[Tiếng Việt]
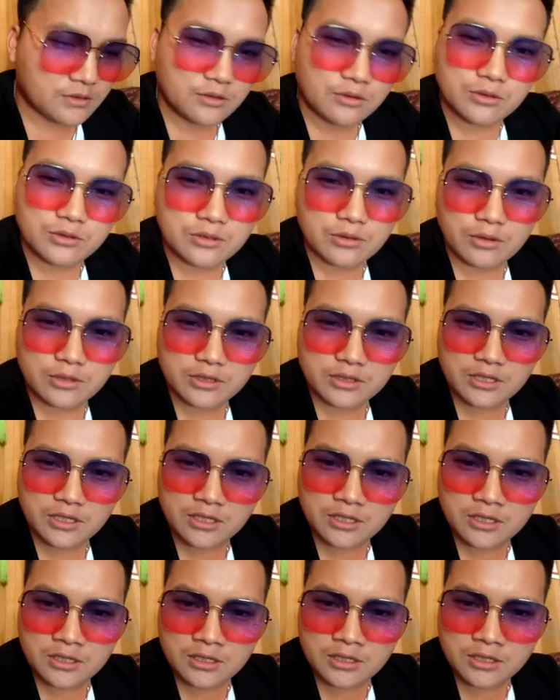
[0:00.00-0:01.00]
cú vô
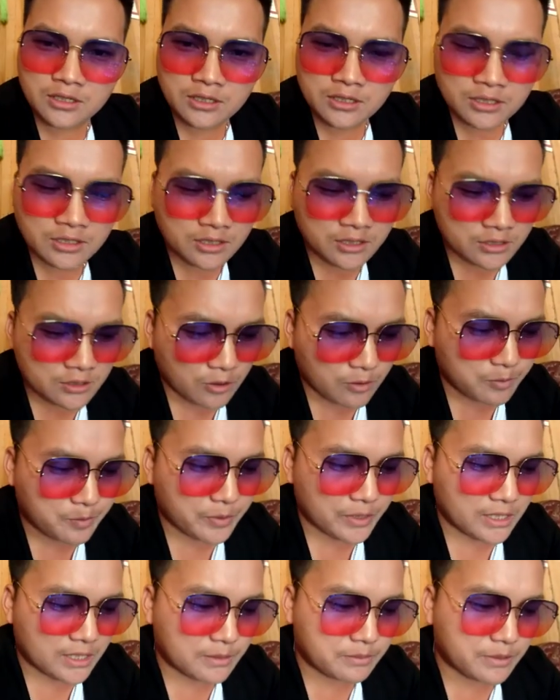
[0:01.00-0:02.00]
tí rồng bia